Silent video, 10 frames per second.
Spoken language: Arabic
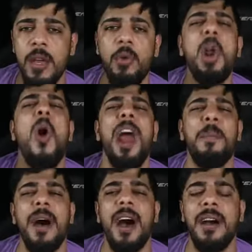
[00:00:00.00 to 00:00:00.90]
ونوعا
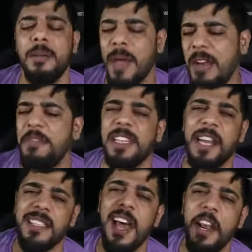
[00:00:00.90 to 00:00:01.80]
ما
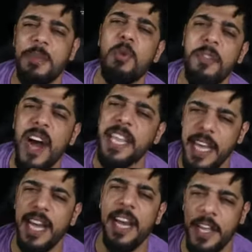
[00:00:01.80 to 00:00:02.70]
بهالفتره صارت مو
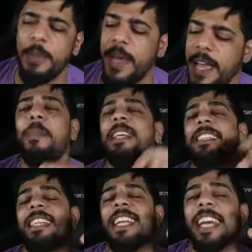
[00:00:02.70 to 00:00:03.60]
فاكهه غريبه
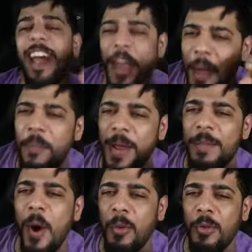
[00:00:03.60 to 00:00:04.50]
بس الغريب
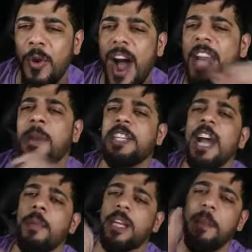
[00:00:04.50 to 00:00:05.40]
بالموضوع انا ما
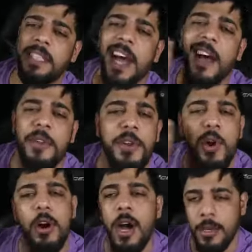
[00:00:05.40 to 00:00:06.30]
جايب لك بس هذا
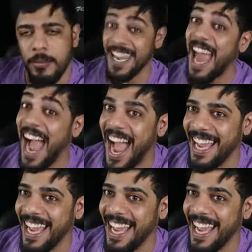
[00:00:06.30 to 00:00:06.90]
النوع لا